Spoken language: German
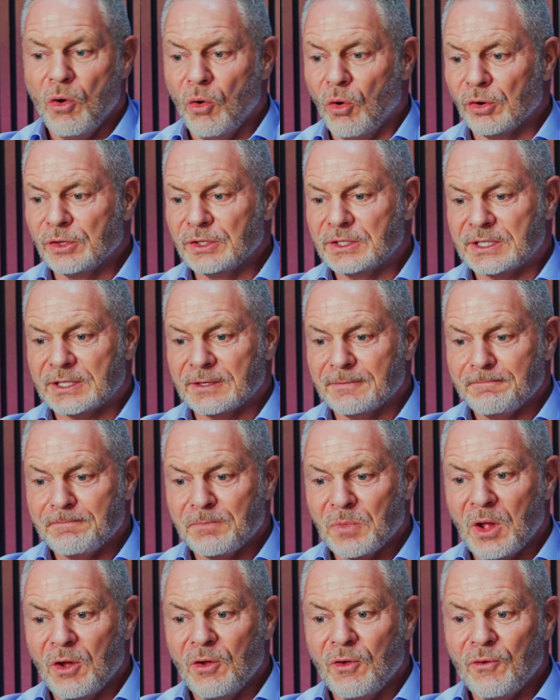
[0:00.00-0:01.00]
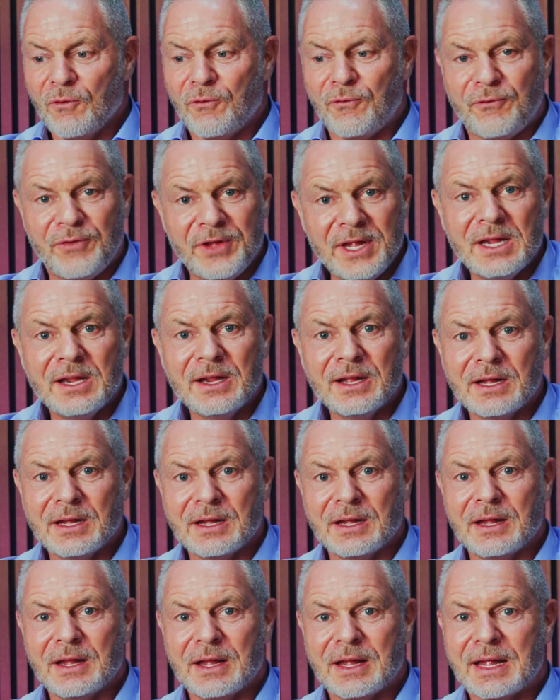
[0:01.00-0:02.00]
Und
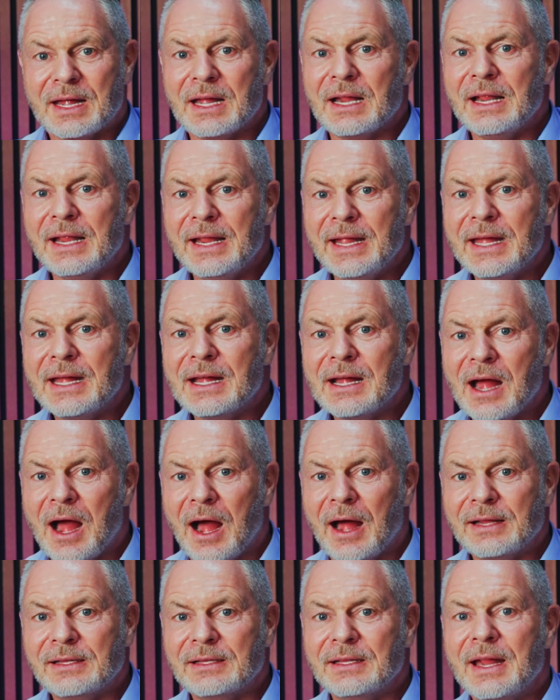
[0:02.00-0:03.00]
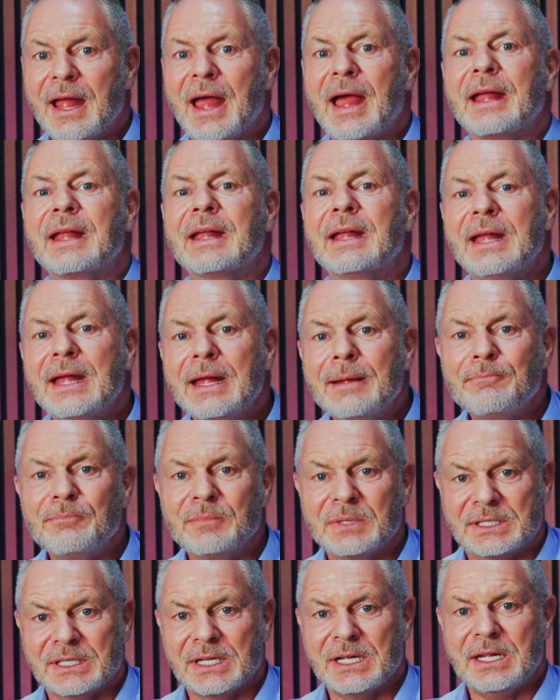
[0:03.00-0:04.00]
viele Gelegenheiten
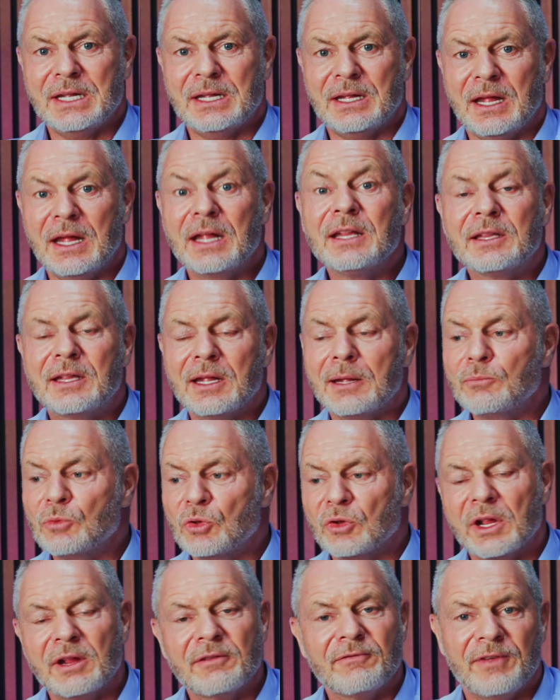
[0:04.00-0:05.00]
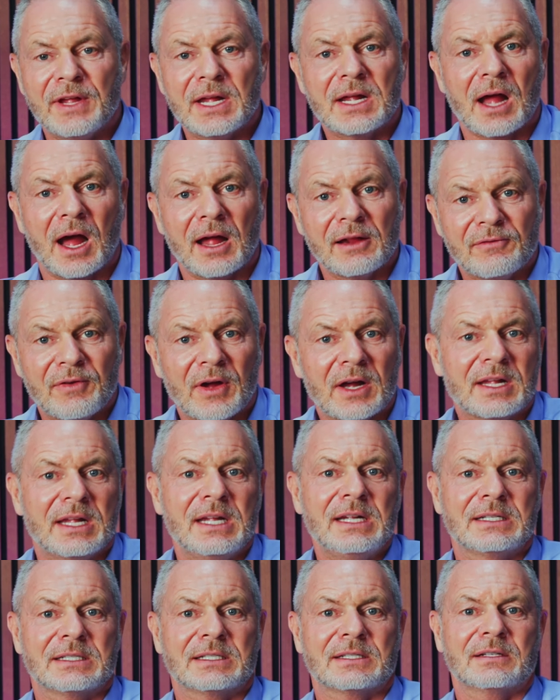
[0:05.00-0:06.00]
ergeben sich, indem du den Weg einfach
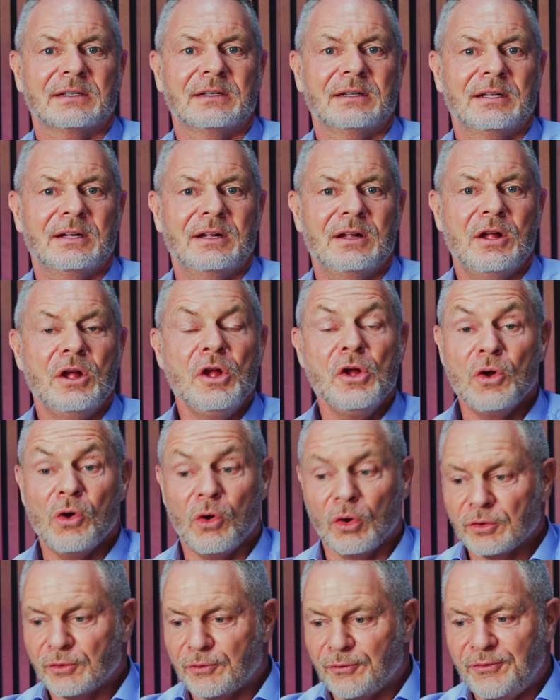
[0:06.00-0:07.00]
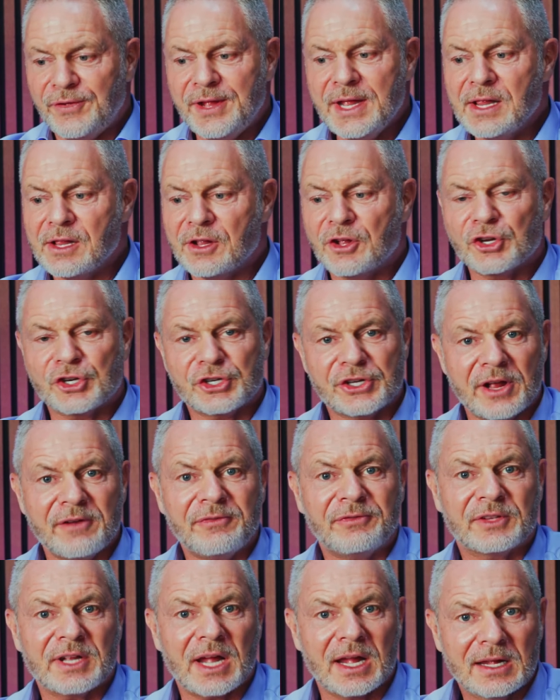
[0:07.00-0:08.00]
gehst. Und viel
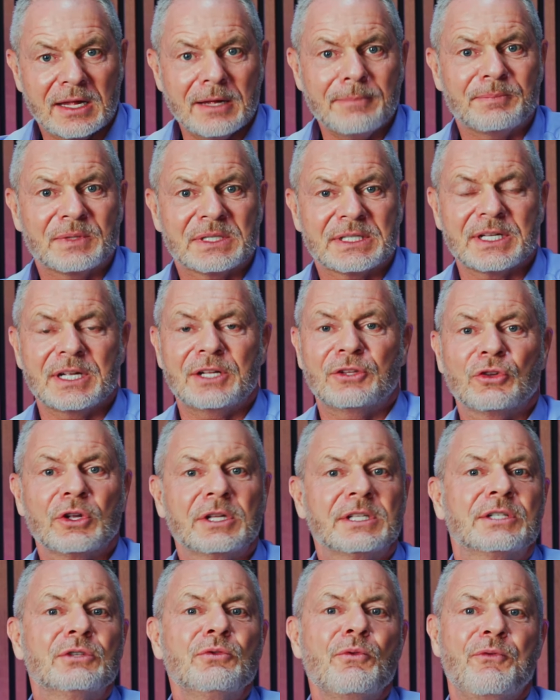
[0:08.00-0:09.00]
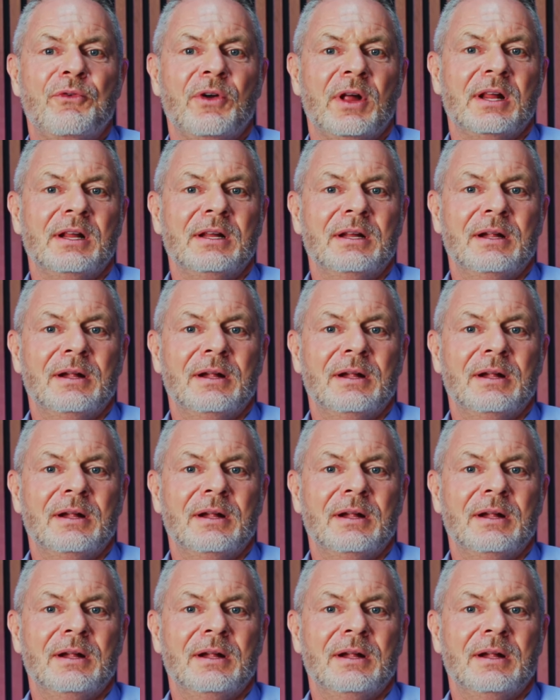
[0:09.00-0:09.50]
Geschäft ergibt sich durch Zufall.